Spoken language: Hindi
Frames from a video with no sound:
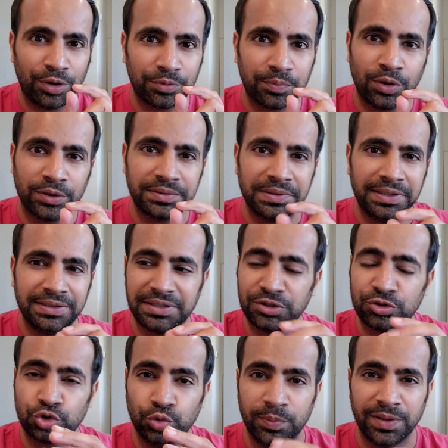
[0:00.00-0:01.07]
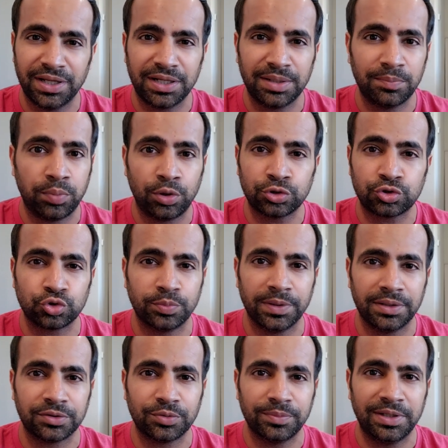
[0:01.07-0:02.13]
और बहुत इतने चुभ रहे हैं ना बहुत चुभ
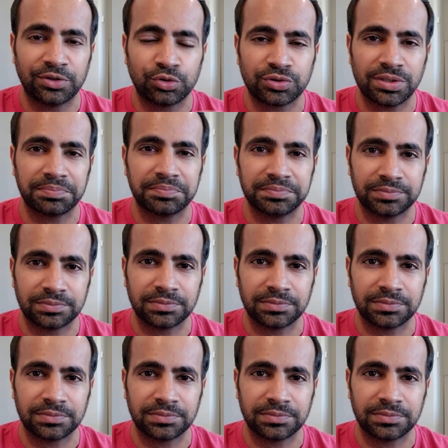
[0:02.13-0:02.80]
रहे हैं तो मैंने सोचा आप